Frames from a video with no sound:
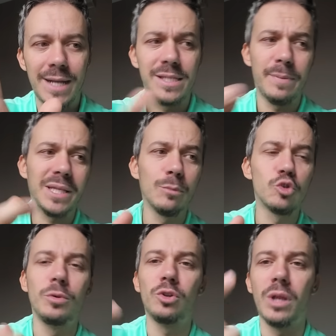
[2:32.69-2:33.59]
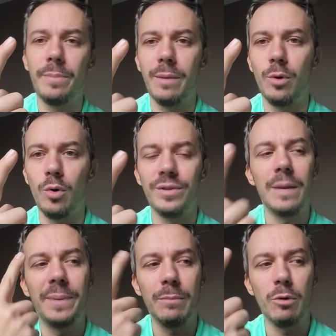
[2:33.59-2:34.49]
Anzi, partiamo subito dal primo,
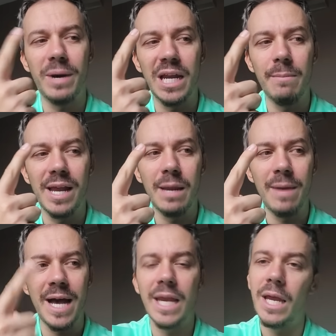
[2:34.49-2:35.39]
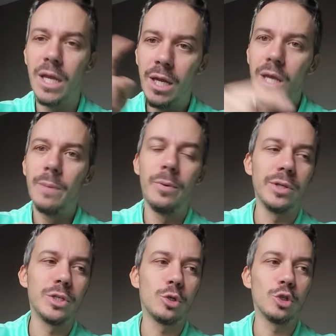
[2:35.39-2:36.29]
dal primo male, male, male,
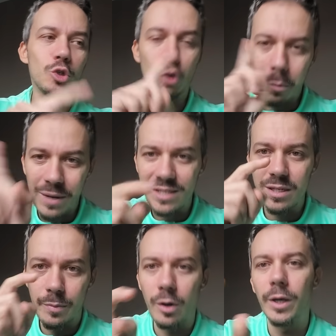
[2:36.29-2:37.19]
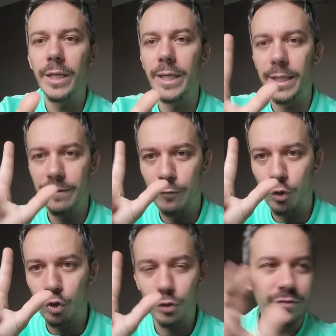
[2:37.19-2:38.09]
poi discorso scommesse, poi
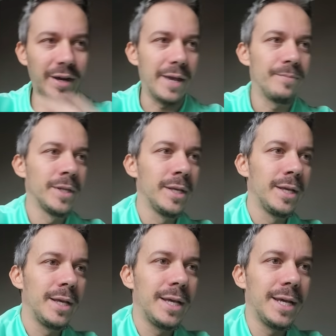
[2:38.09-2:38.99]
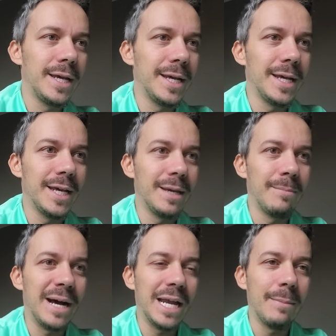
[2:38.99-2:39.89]
voto 3. Eh,
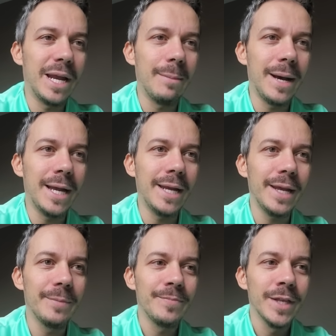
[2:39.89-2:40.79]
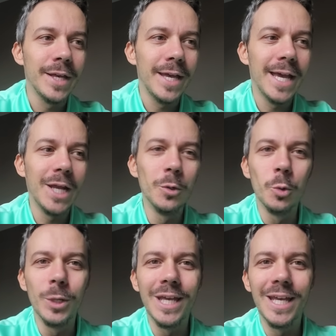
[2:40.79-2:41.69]
male, male, male. è
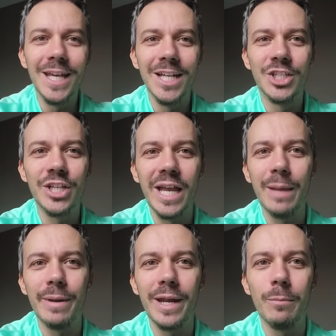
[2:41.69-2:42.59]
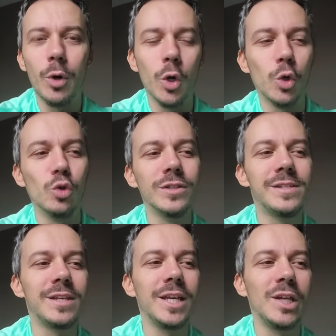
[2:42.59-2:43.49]
lui, il celebre
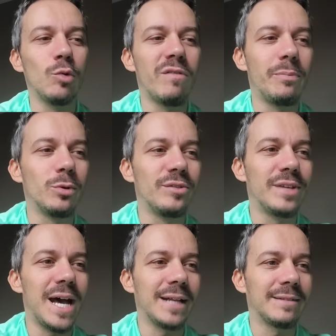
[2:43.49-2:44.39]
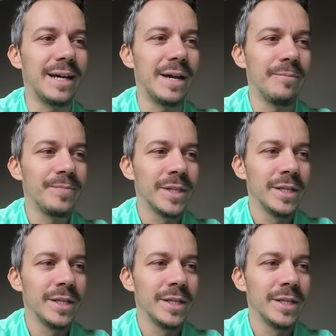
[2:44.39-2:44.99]
Monguzzi, nuova puntata.